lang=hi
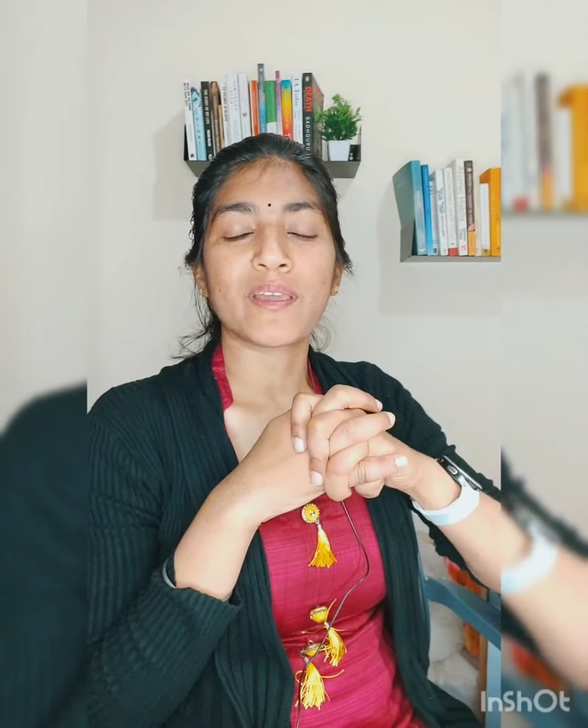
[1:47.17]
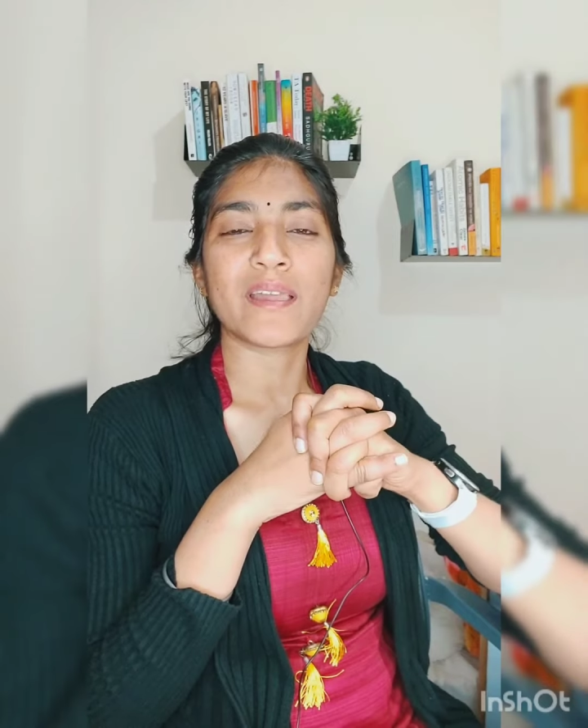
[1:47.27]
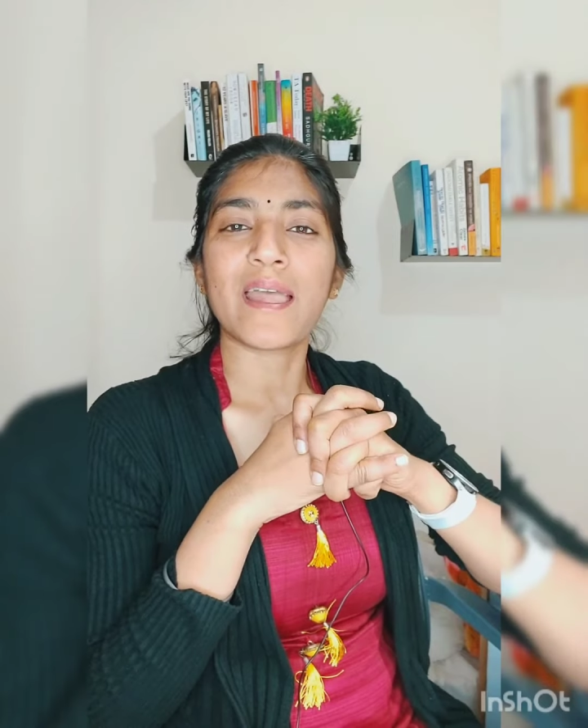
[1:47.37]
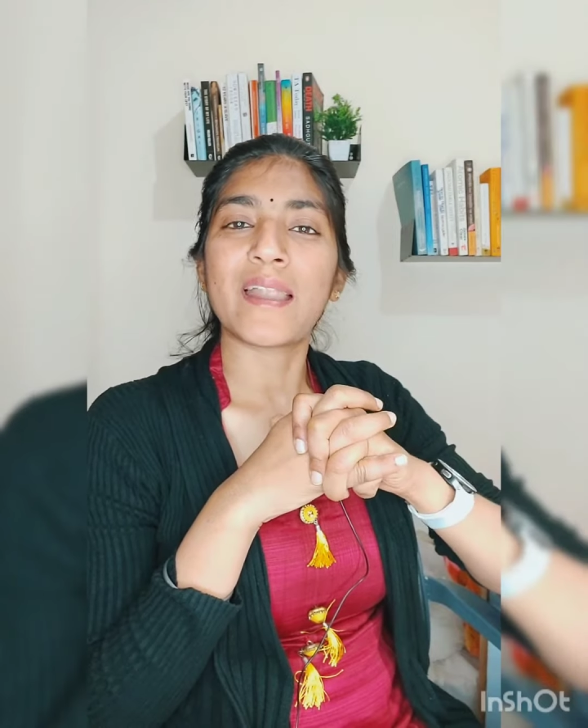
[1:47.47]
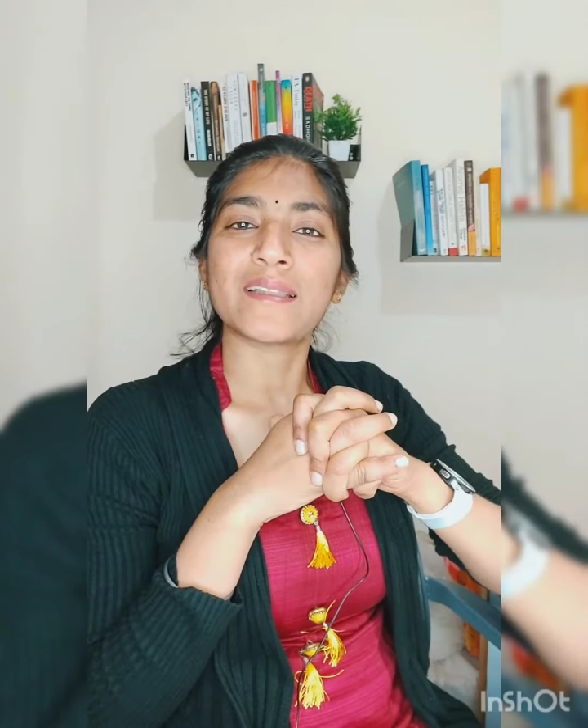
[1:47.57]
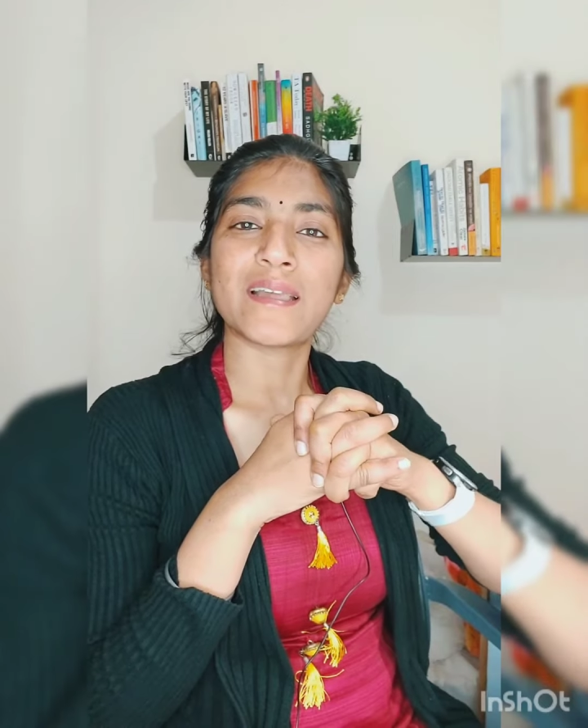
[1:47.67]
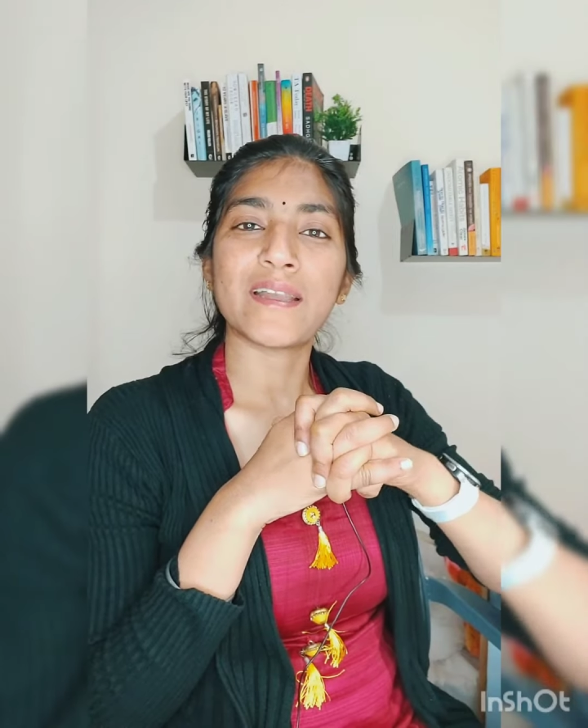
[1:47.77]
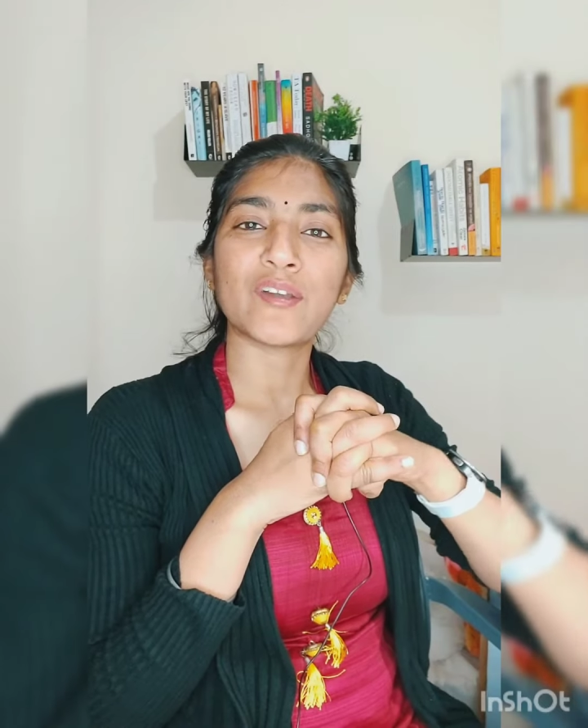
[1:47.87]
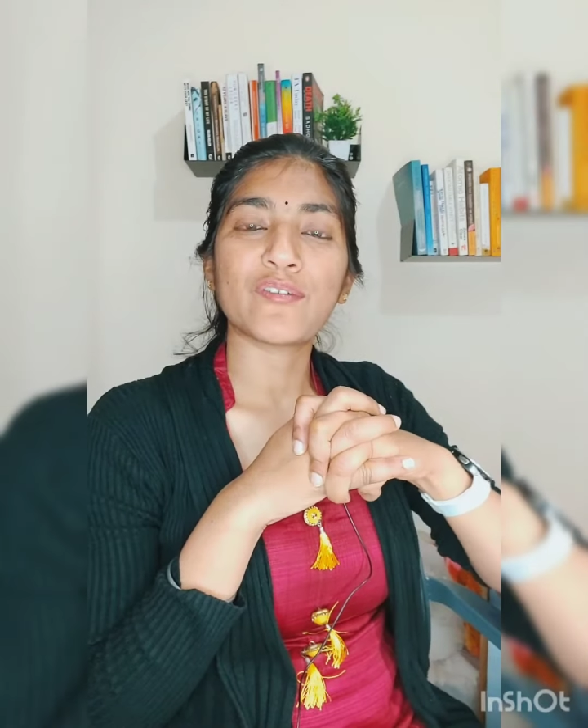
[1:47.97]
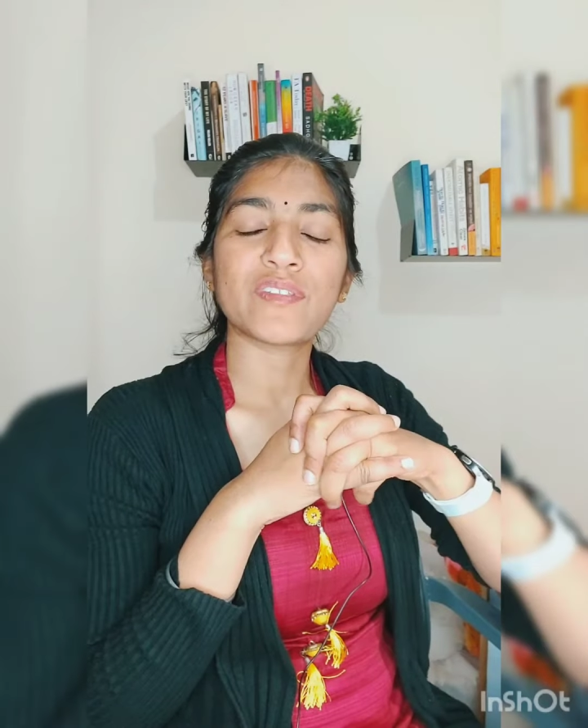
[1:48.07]
के एट द
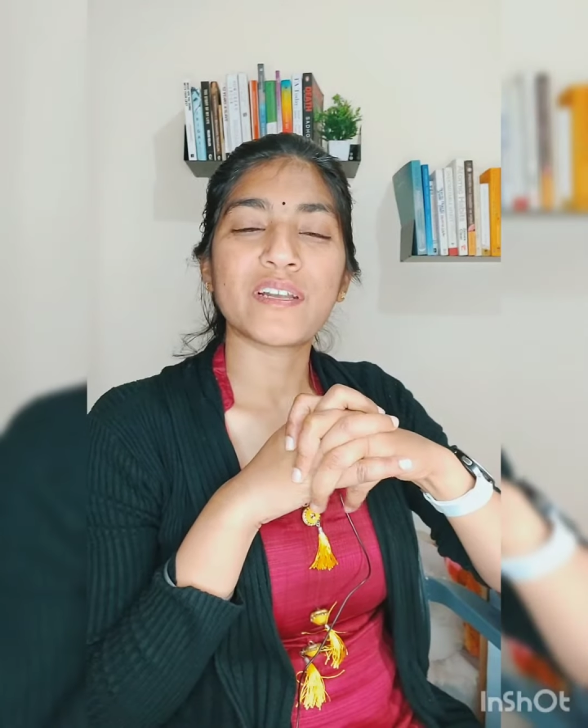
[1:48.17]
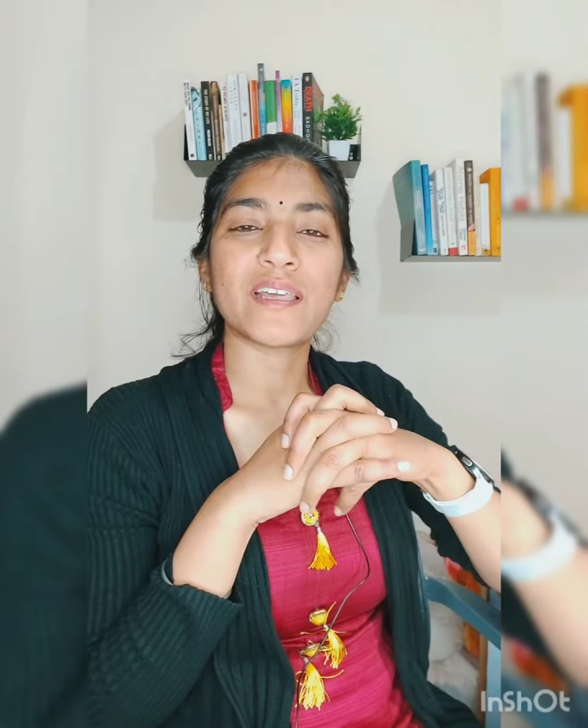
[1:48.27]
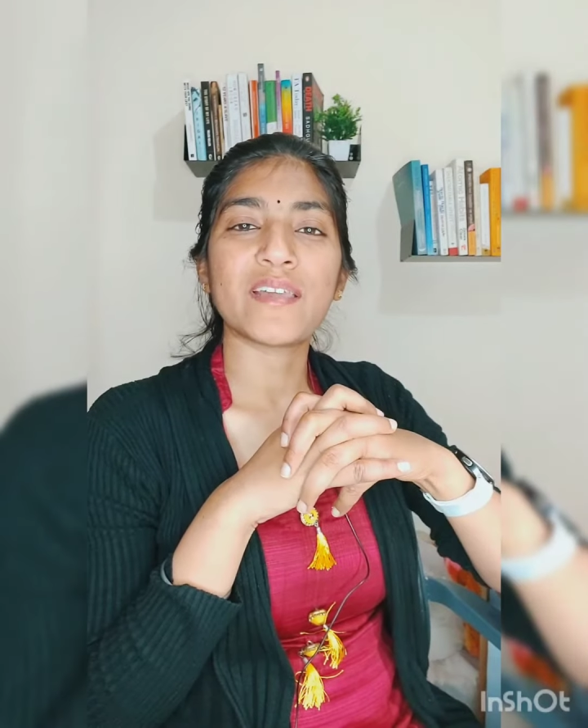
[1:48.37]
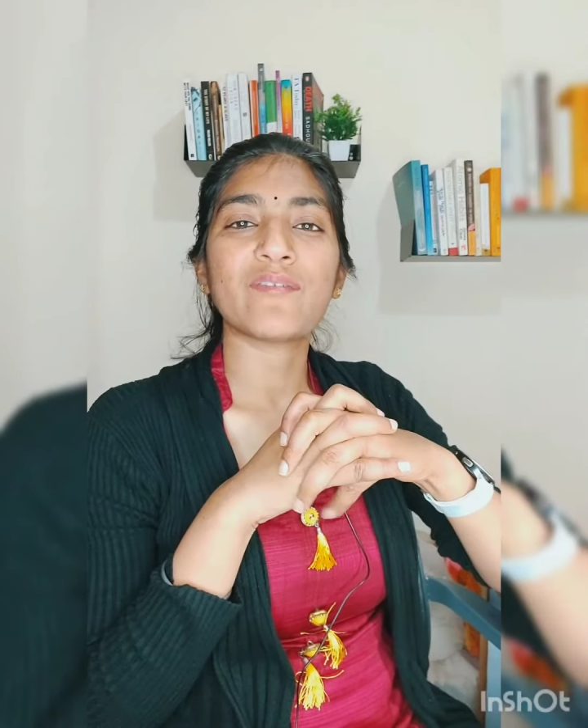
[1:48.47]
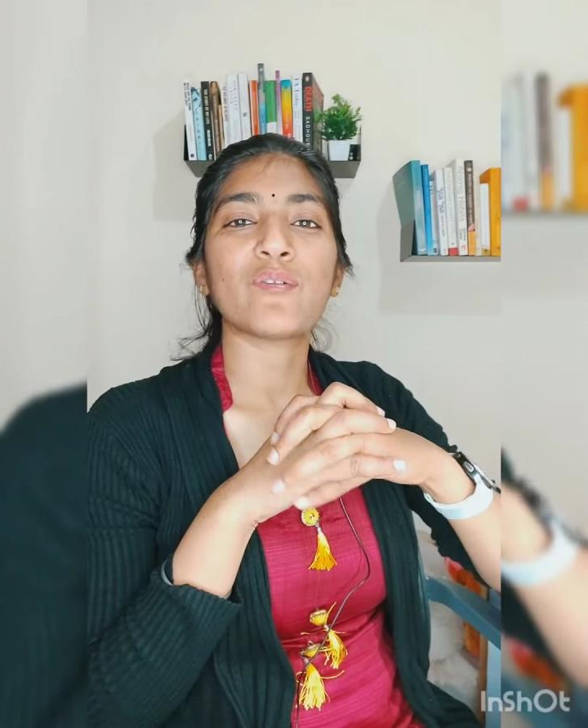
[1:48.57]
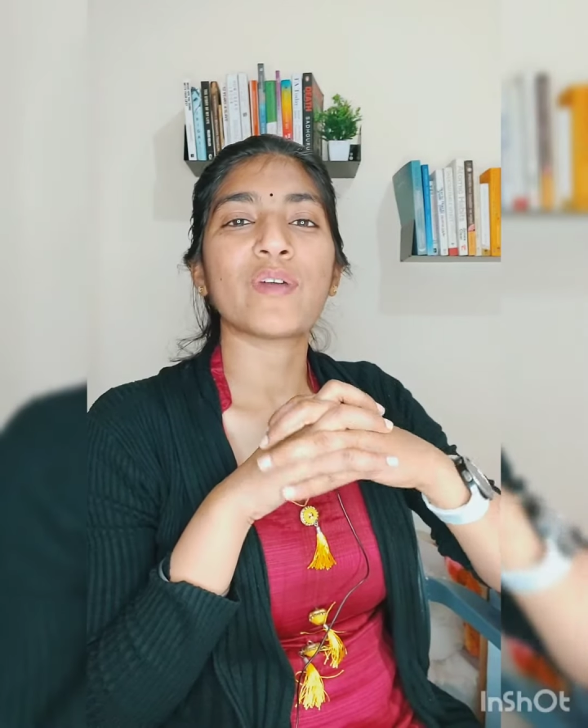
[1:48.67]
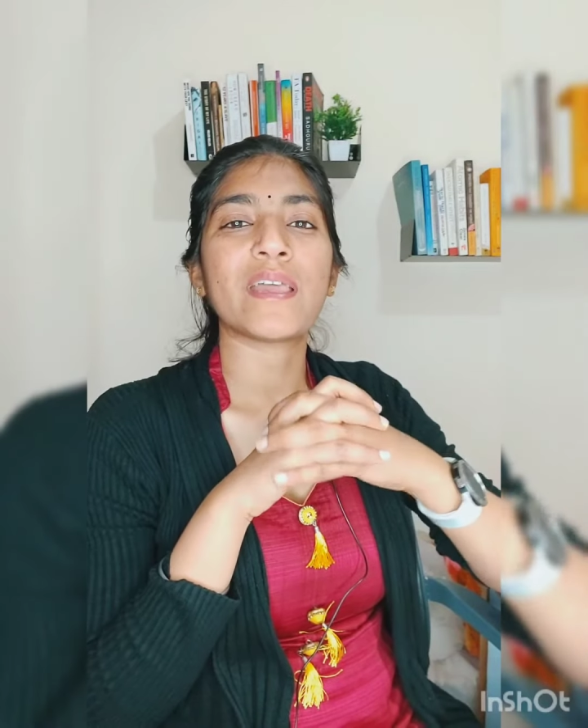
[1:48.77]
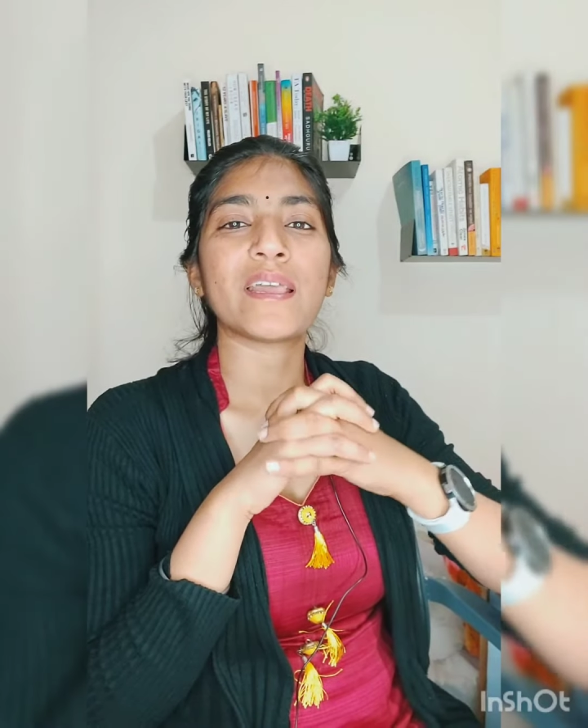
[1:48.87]
एंड ऑफ द डे वो